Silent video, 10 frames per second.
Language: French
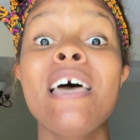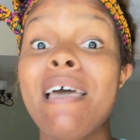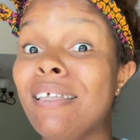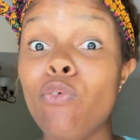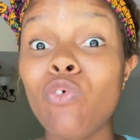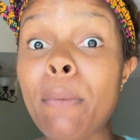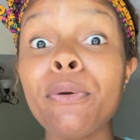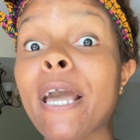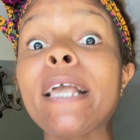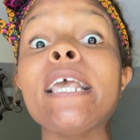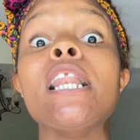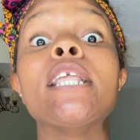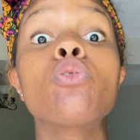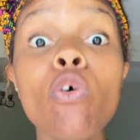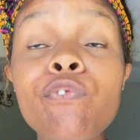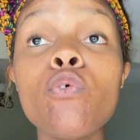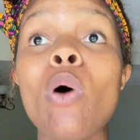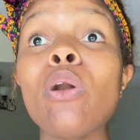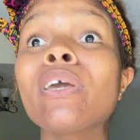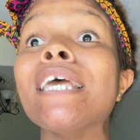et ne voulait plus quelqu'un qui l'étouffe ou alors qui